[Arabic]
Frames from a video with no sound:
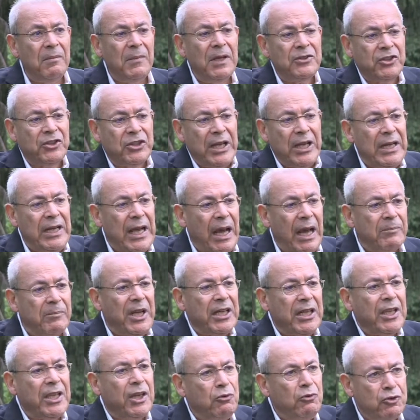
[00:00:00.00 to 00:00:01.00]
الشيء اللي عم
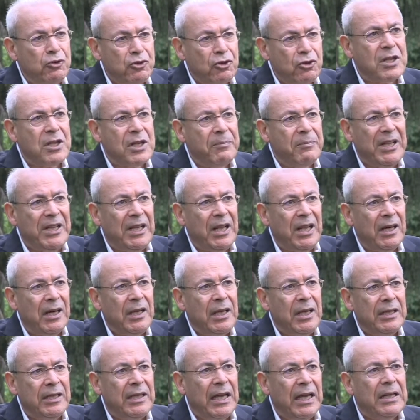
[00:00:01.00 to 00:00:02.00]
نحكيه هو جزء منها
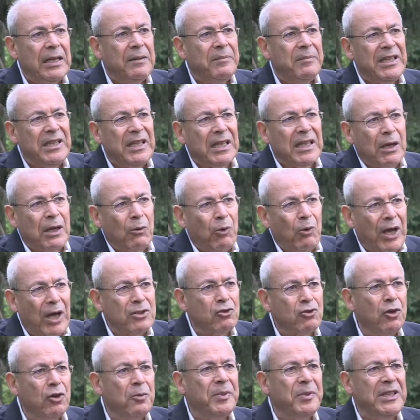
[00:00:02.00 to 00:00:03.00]
نعم. يعني بدها
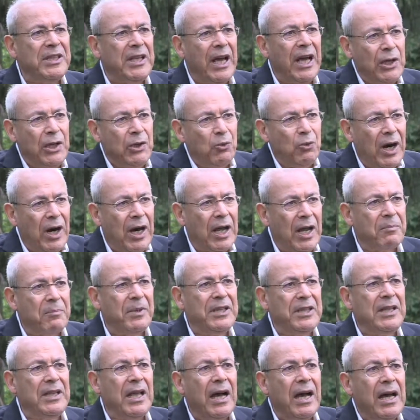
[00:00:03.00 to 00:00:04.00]
تواصل بدها حوار
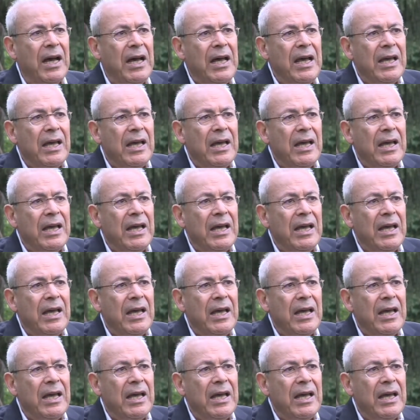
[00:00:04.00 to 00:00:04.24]
بدها